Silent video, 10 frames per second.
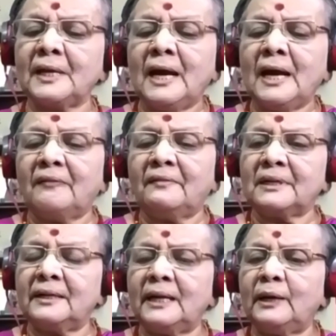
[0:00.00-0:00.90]
அவர்கள்
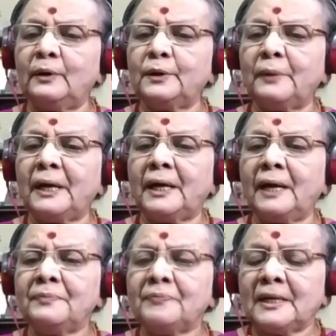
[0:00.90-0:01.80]
எல்லோருமே
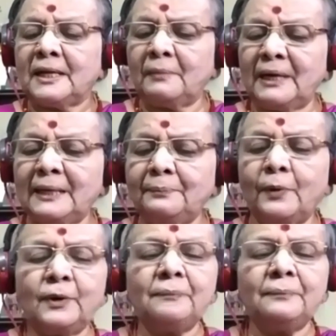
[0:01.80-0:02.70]
நம்மளை
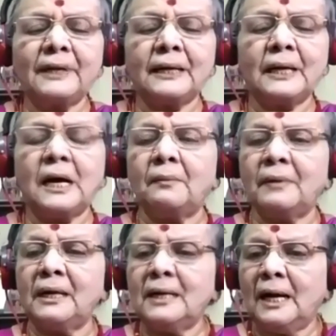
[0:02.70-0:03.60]
போன்று
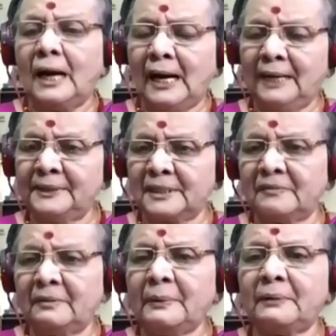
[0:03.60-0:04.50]
பிறக்காமல் அந்த
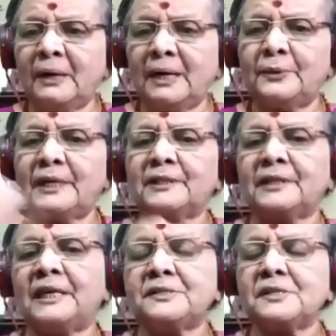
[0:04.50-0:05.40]
சிவபெருமானுடைய
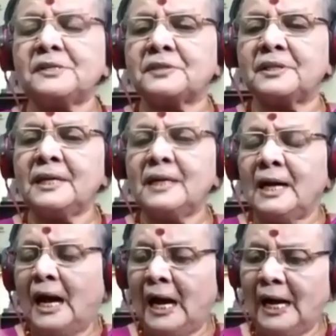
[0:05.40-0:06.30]
தேஜஸ்
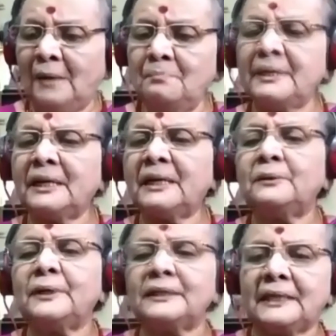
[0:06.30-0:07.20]

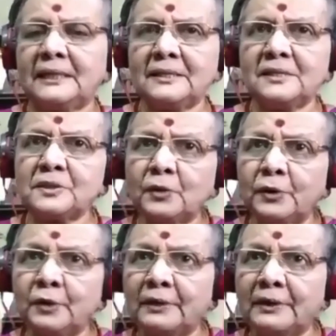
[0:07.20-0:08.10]
அம்பிகையினுடைய தேஜஸ்
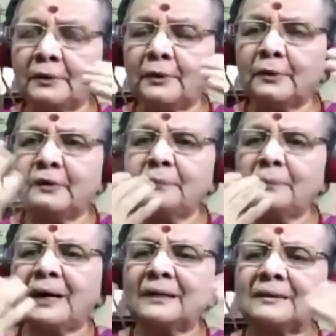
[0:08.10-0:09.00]
ஒருவருக்கொருவர்
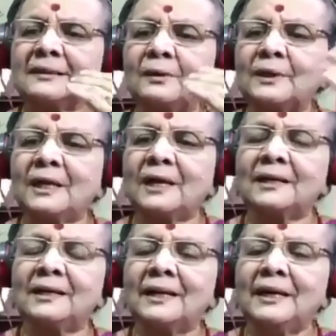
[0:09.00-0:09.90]
பார்த்து
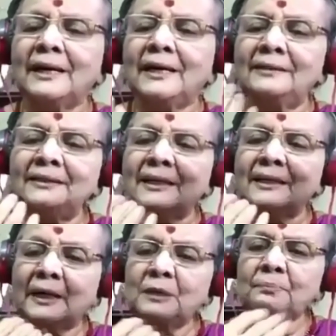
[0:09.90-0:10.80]
கொண்டார்கள் இந்த
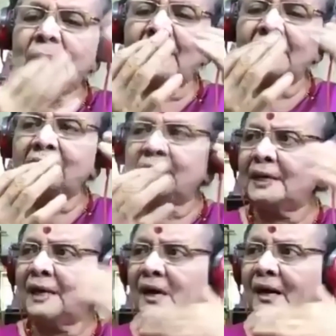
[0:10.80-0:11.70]
கண் பார்வை
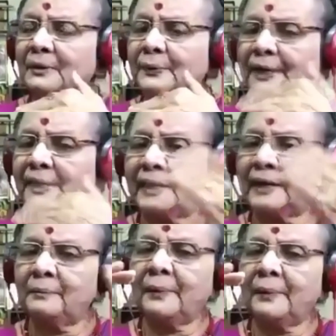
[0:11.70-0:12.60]
அவளுடைய கண்
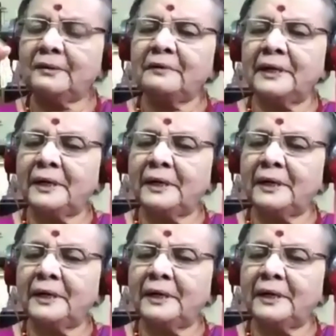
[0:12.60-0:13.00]
பார்வை